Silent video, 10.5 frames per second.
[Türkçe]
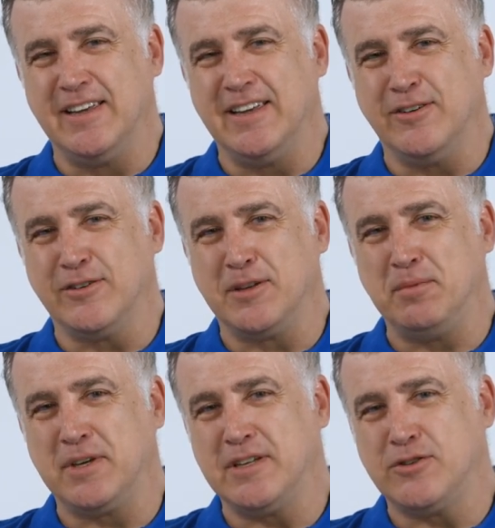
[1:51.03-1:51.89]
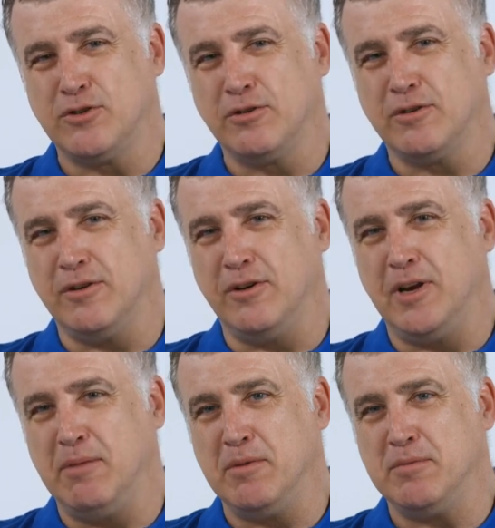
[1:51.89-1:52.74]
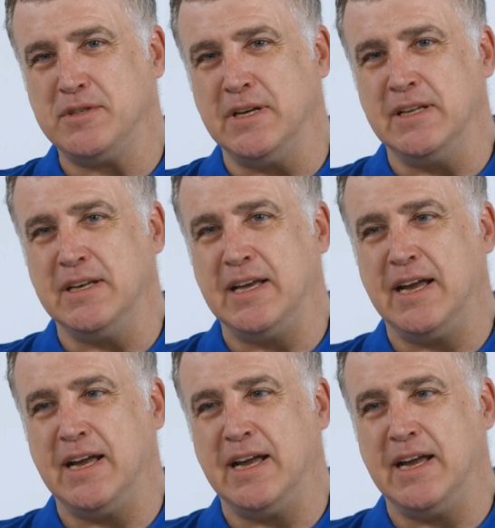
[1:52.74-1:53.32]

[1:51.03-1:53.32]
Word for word: E, o tabii ki çok önemli bir şeydir.